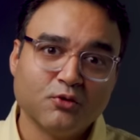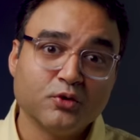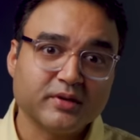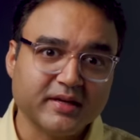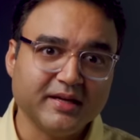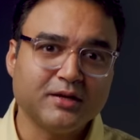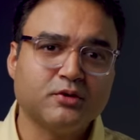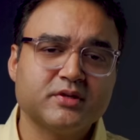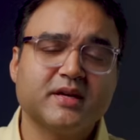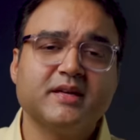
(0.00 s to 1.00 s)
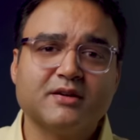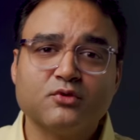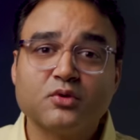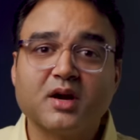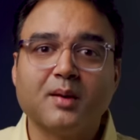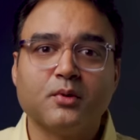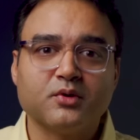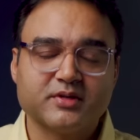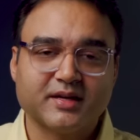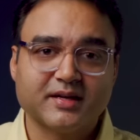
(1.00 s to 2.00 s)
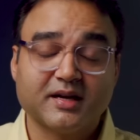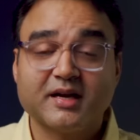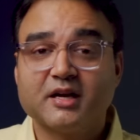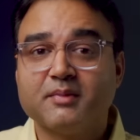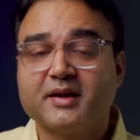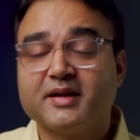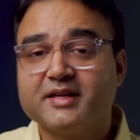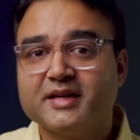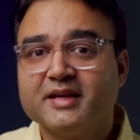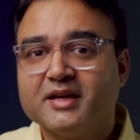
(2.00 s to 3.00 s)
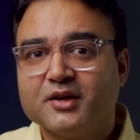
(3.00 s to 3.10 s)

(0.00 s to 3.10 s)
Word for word: वो ठीक हो जाए या वो कम हो जाए अगर हमारा ये